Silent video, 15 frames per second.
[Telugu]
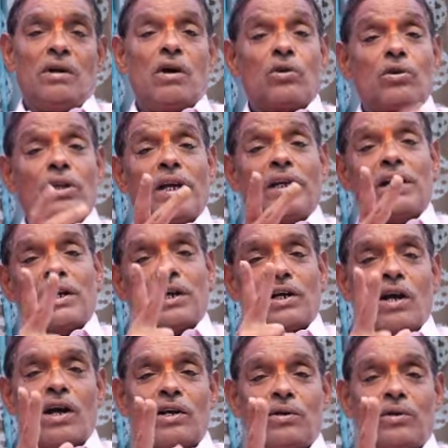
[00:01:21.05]
అరుదైన
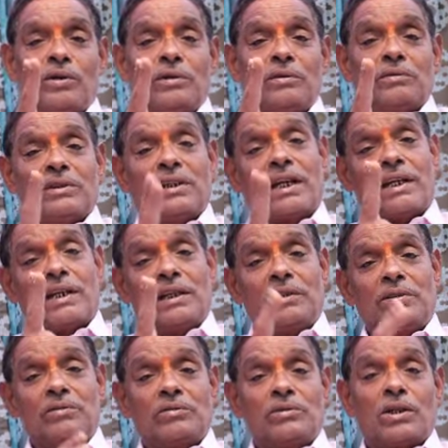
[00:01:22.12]
రికార్డులు ఇద్దరికీ
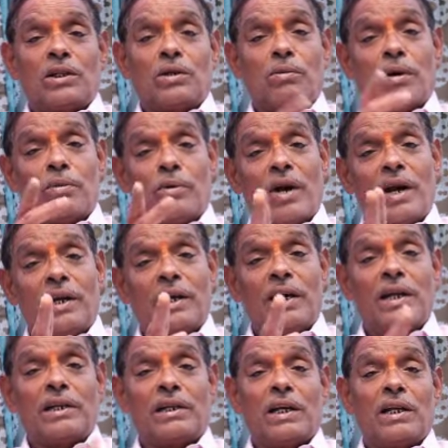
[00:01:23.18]
చంద్రబాబు నాయుడు
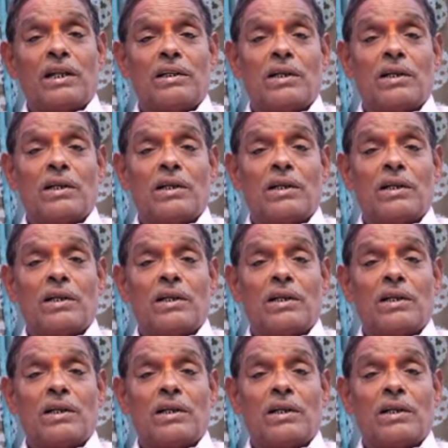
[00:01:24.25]
గారికి